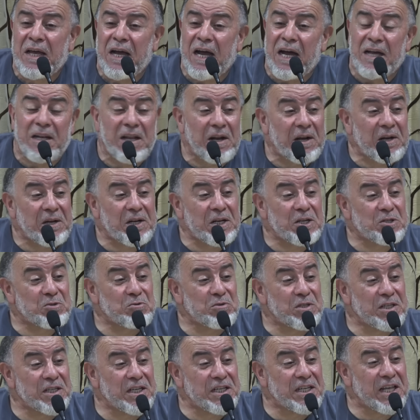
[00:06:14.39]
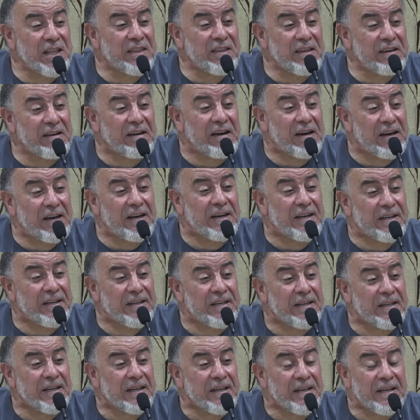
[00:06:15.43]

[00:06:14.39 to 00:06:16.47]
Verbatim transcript: على الرجل الذي قال